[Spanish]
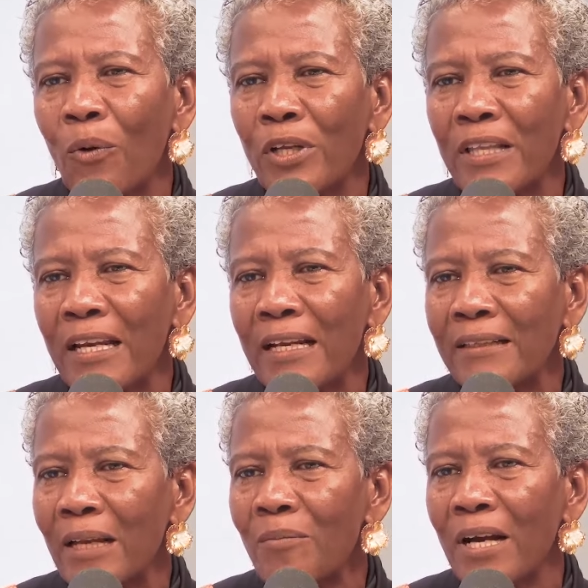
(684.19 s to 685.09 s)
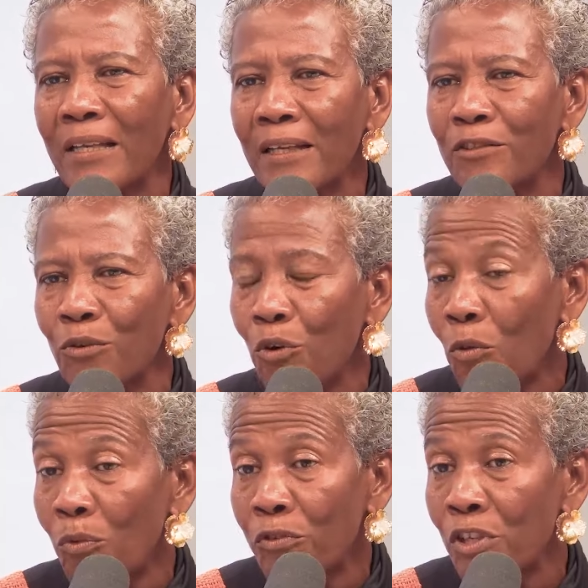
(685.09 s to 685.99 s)
hoy tener esta imagen del Chocó
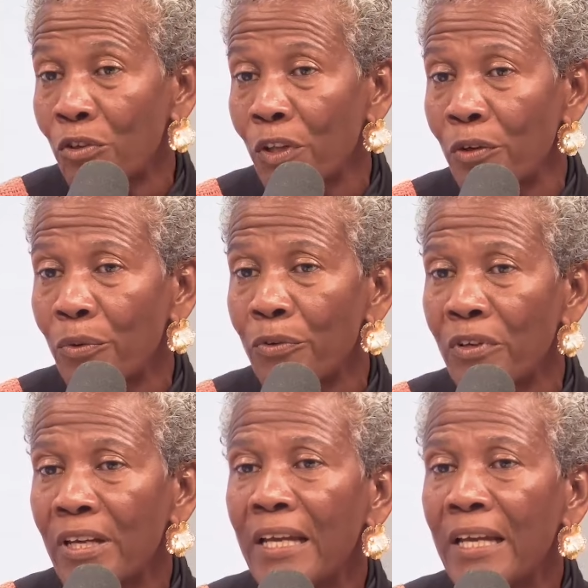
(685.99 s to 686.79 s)
como un sitio de luz?